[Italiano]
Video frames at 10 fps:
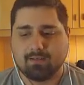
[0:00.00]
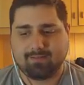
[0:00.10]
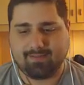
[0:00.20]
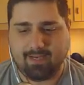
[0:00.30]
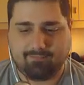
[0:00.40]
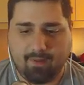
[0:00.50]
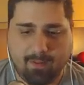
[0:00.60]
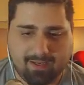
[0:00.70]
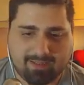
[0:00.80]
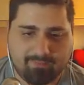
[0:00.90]
Sì, va
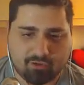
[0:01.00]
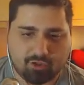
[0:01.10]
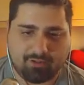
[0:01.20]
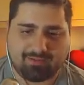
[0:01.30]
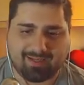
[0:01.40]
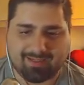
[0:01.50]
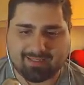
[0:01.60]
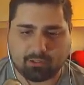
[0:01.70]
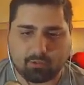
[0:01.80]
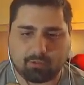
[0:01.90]
bene, salve, sono
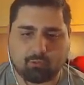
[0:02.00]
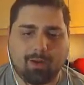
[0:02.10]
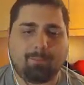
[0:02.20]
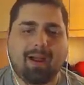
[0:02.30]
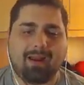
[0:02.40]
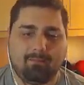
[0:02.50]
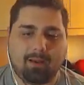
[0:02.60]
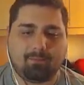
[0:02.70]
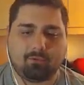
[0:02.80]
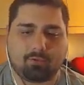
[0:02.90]
interessato quanto una
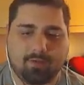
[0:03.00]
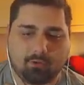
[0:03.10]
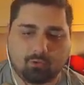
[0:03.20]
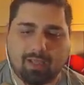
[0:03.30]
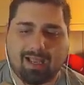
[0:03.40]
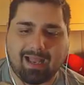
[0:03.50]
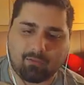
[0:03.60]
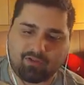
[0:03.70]
palma appunto venduta a